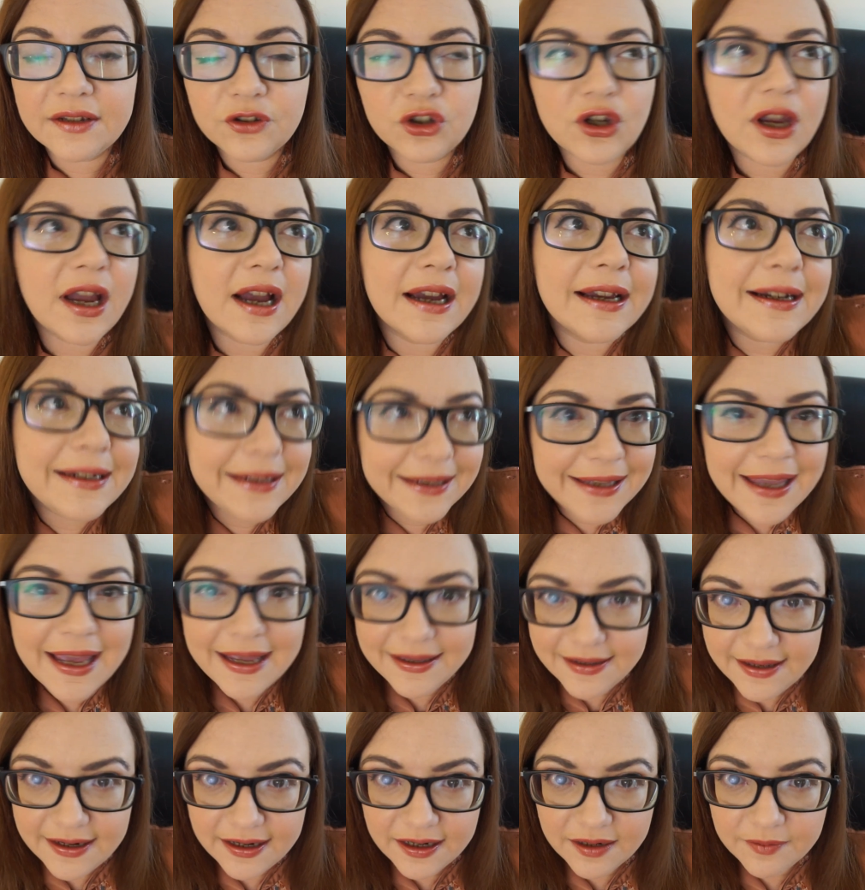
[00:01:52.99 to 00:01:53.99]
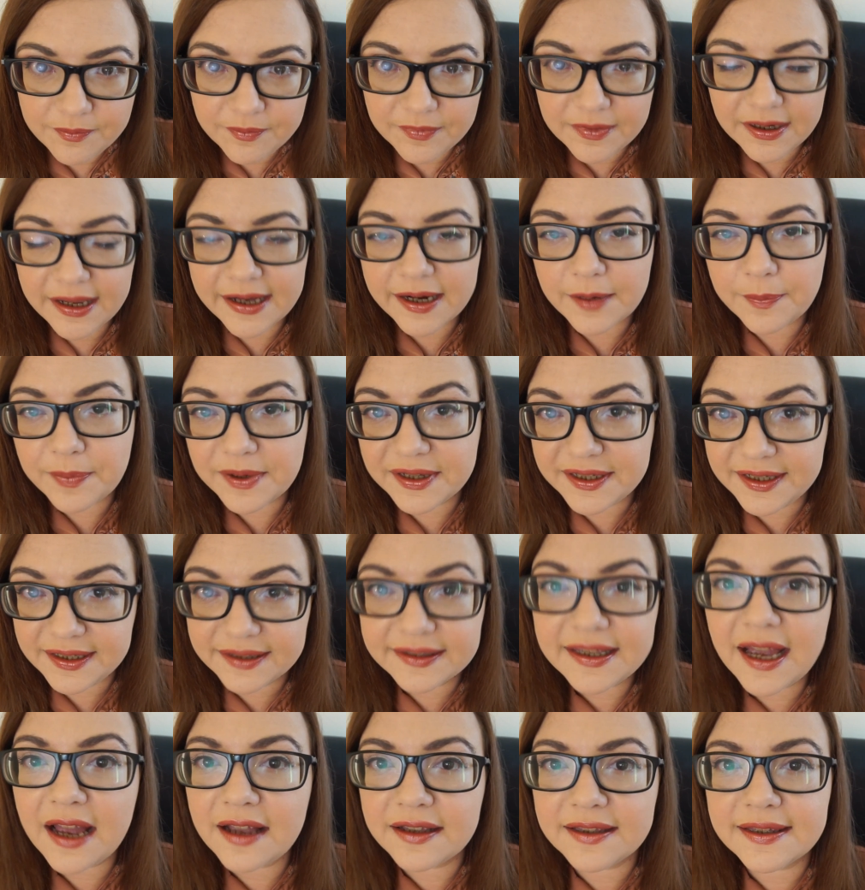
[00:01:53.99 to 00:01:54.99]
cioè a richiedere la
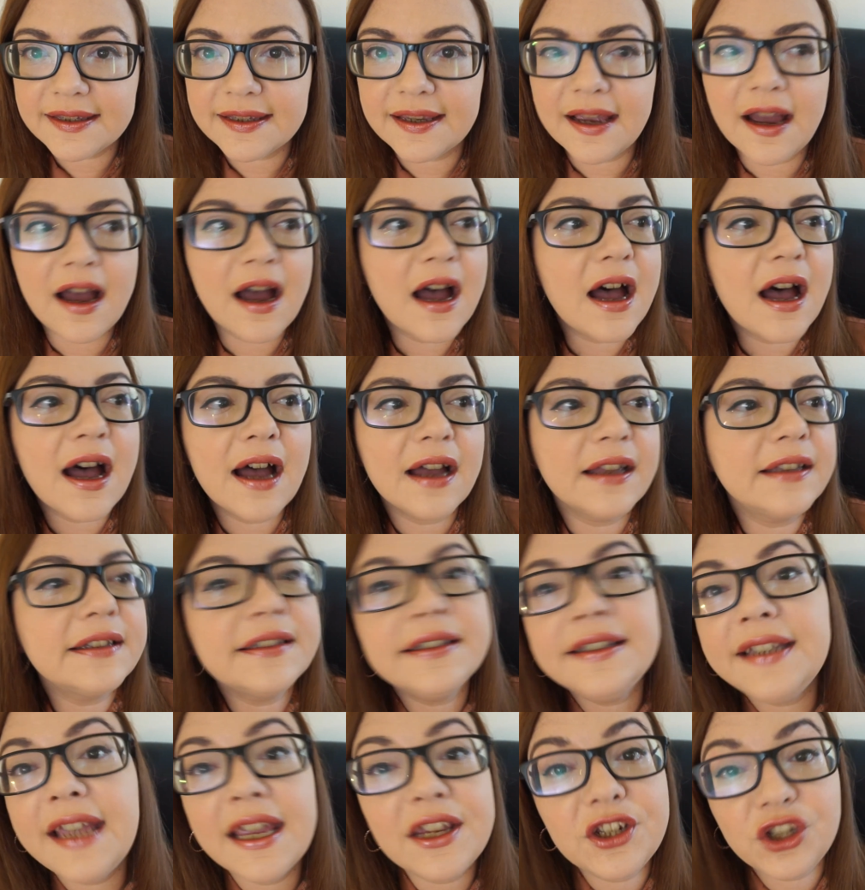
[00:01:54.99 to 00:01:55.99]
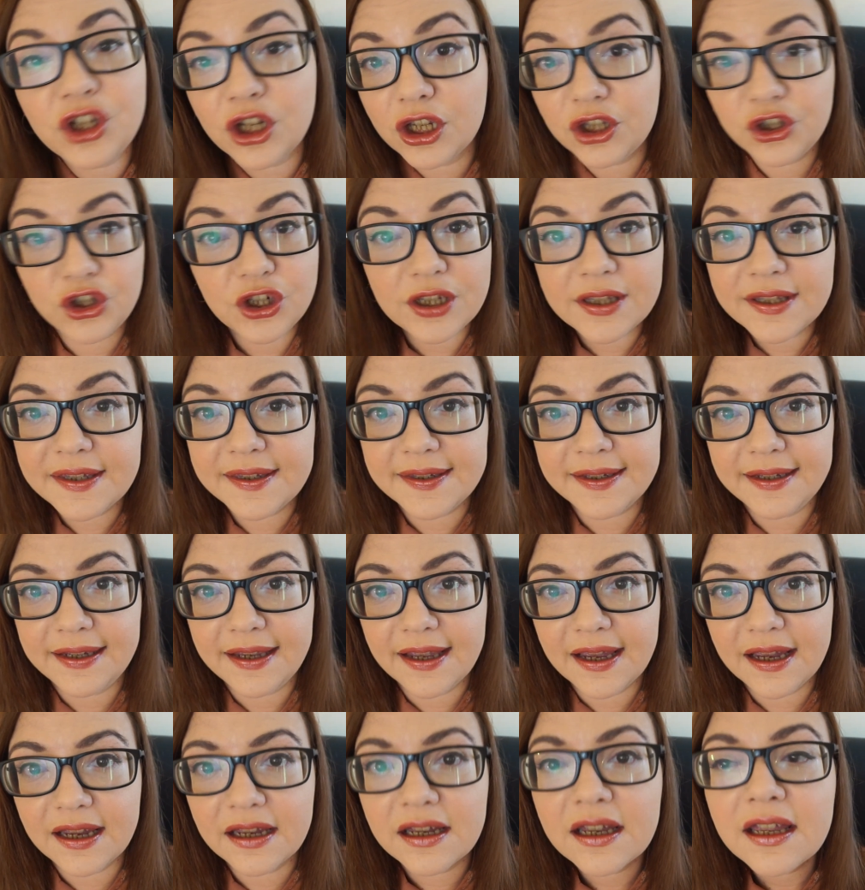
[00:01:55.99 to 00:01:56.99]
rappresentanza a 10
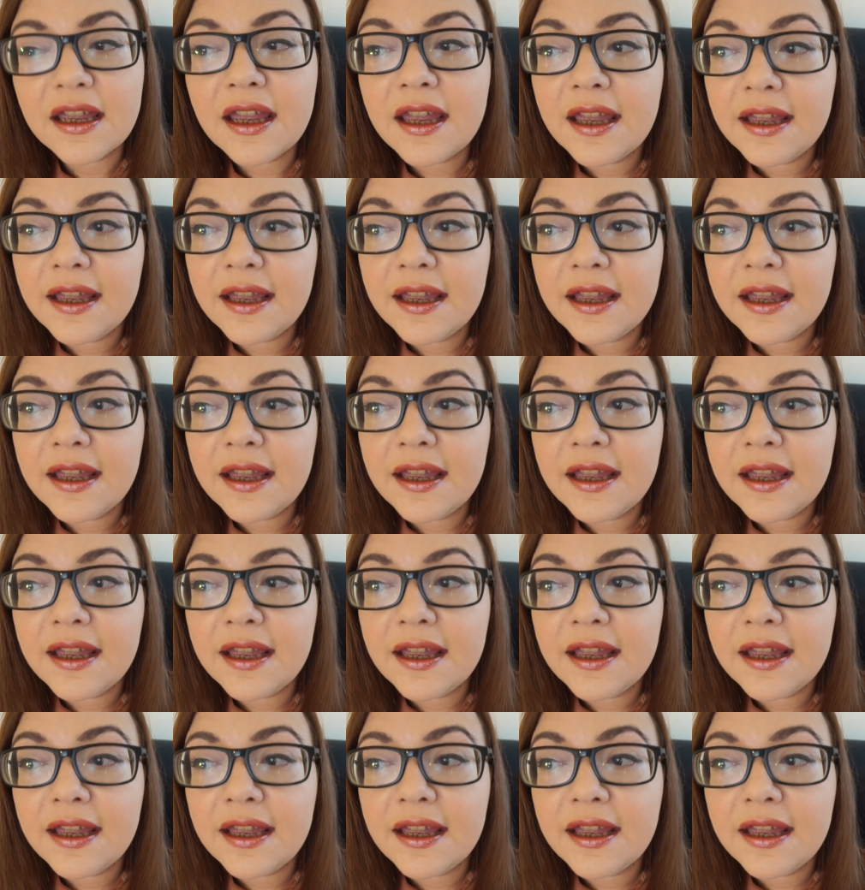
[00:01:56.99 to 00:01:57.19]
agenzie,